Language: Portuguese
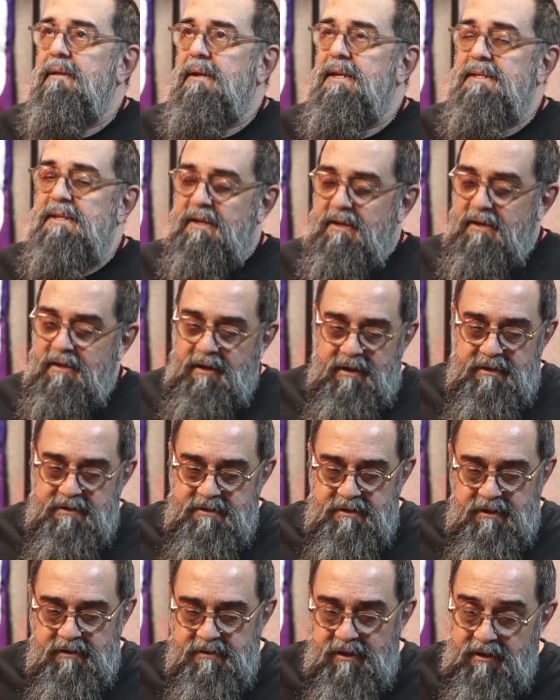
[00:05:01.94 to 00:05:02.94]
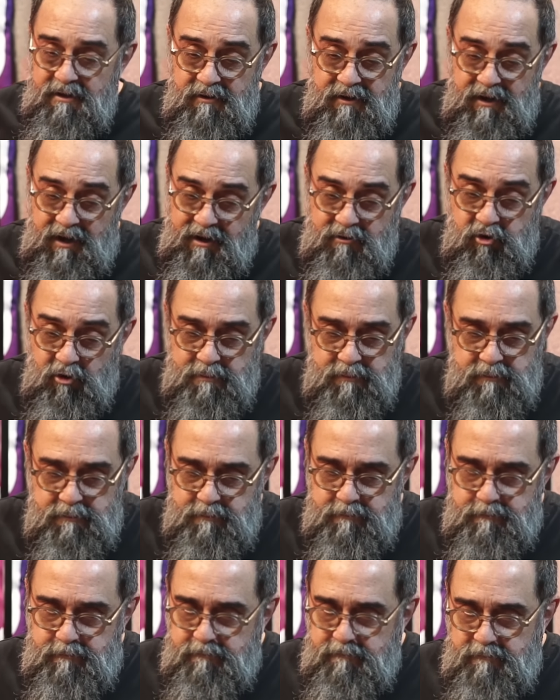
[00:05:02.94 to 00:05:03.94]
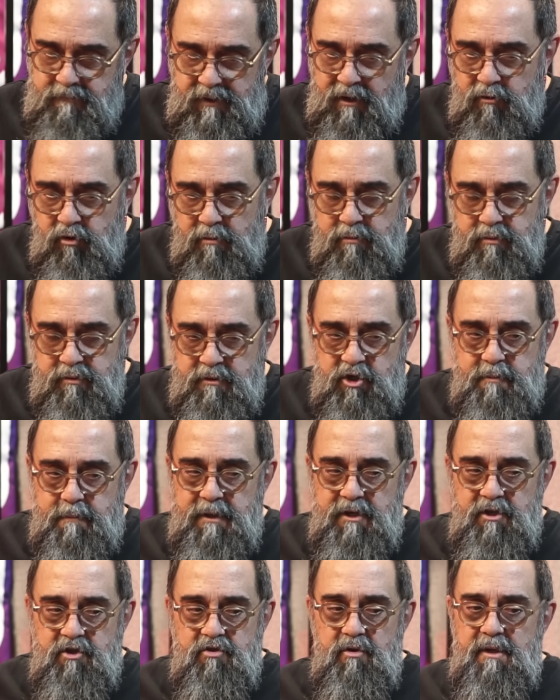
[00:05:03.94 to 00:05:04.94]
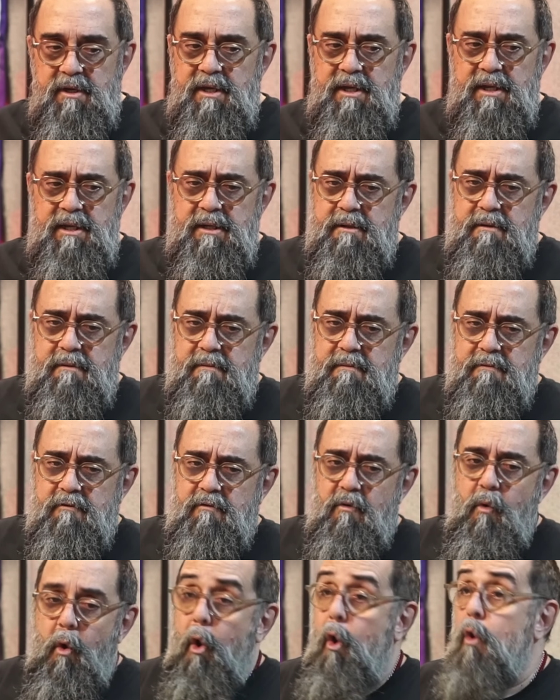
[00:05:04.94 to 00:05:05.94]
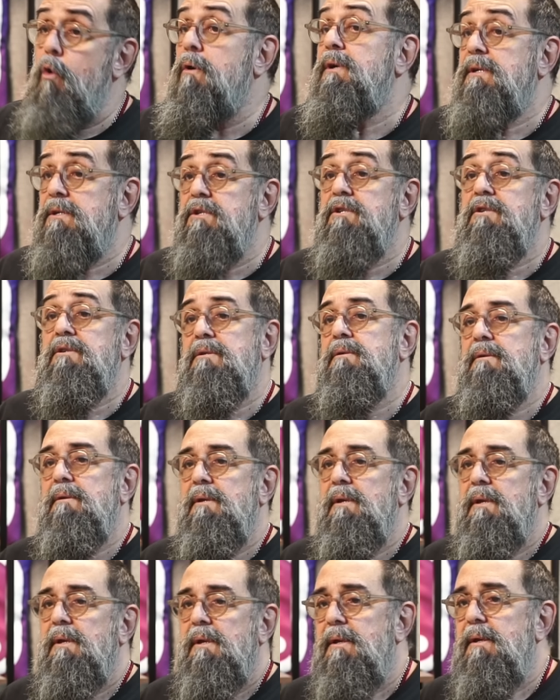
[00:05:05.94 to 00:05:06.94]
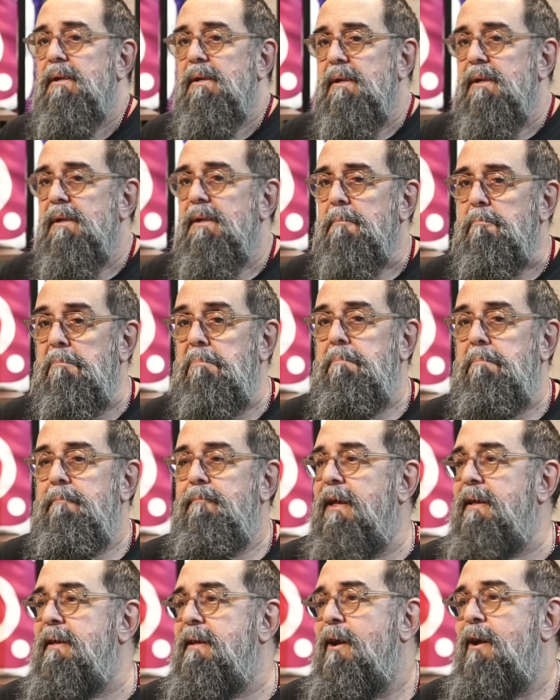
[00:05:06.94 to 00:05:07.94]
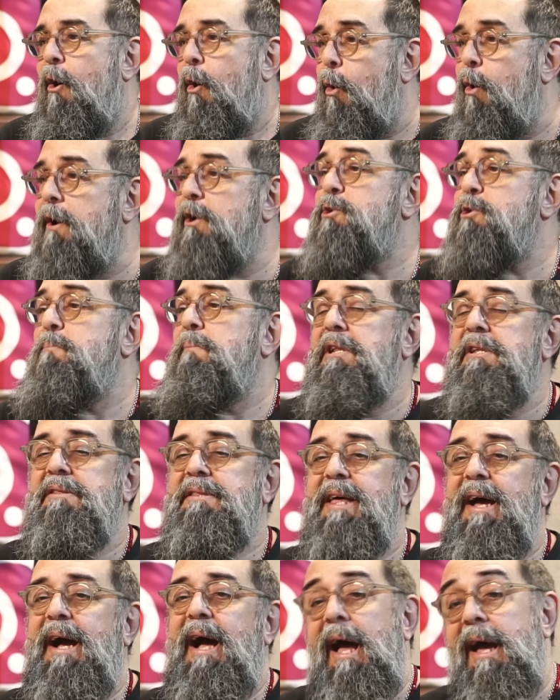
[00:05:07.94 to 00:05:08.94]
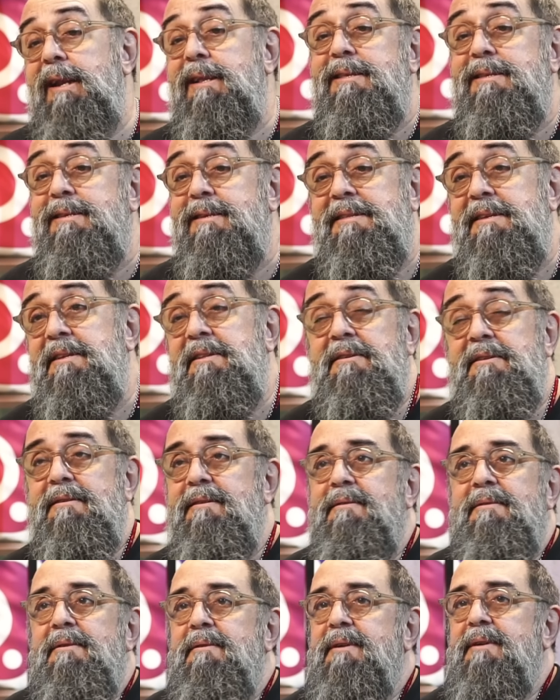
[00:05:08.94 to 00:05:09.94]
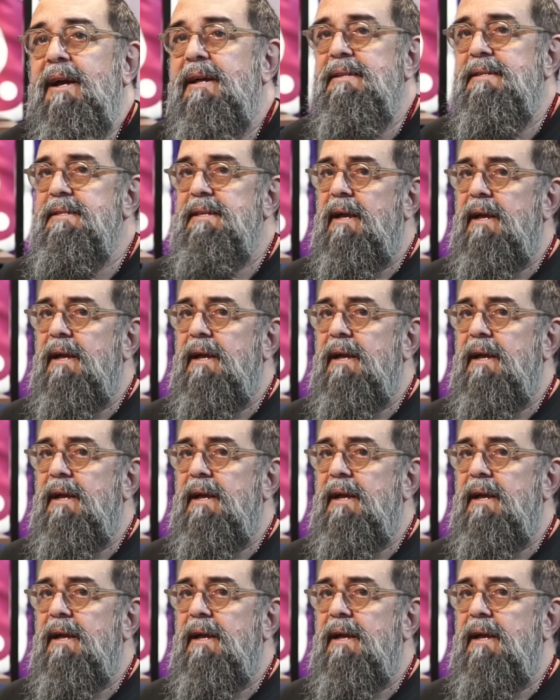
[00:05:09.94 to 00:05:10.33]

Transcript: quer dizer, é isso que tem. A Globo, a Globo dispensou ele com honras. Hum, honras militares, entendeu? É. O cara então,